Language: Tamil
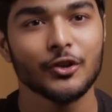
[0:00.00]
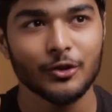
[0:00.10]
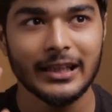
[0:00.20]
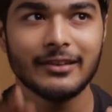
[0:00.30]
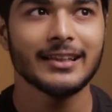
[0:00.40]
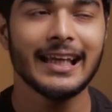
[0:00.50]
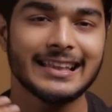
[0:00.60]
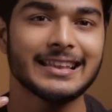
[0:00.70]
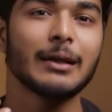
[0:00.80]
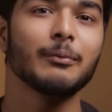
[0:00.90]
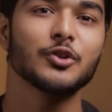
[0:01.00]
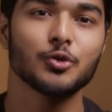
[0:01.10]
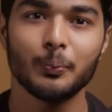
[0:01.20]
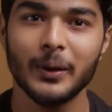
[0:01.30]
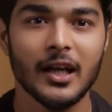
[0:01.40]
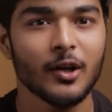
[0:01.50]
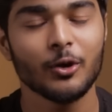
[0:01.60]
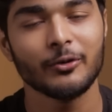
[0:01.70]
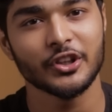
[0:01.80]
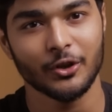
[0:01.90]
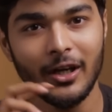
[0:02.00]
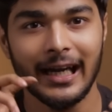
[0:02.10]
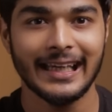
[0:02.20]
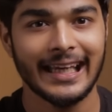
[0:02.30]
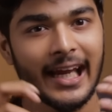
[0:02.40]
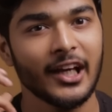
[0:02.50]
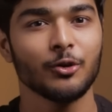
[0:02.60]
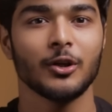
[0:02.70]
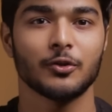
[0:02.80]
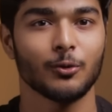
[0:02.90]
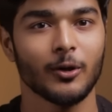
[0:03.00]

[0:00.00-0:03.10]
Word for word: ஸோ இது வந்து எக்ஸ்ட்ரீம்லி ஸ்டூப்பிடான ஒரு விஷயம் அண்ட் ஏன்னு நான்